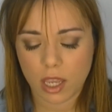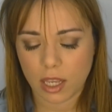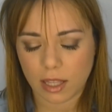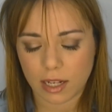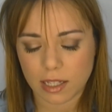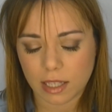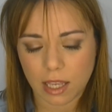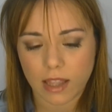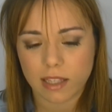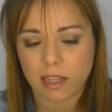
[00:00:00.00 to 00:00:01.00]
y tienes
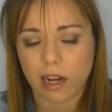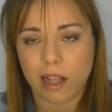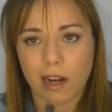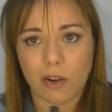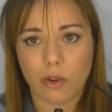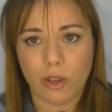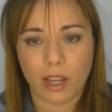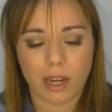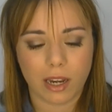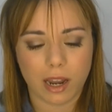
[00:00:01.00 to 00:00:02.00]
que descargarlo
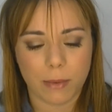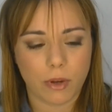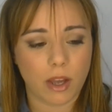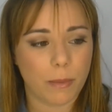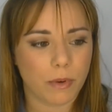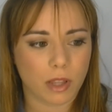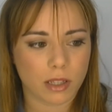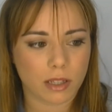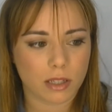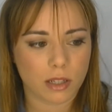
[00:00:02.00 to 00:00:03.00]
en la boca porque
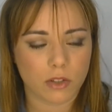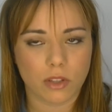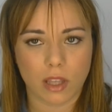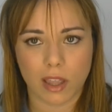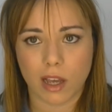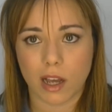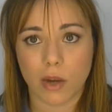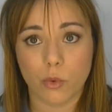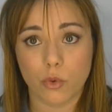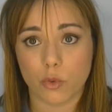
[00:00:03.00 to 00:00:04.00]
es que si no te
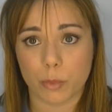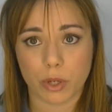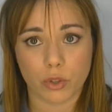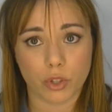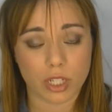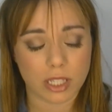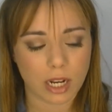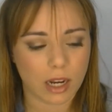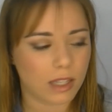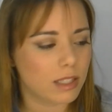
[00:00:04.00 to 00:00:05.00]
deja unos pegotones de
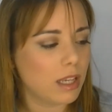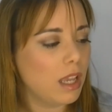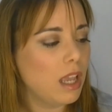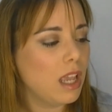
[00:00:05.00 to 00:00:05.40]
la leche.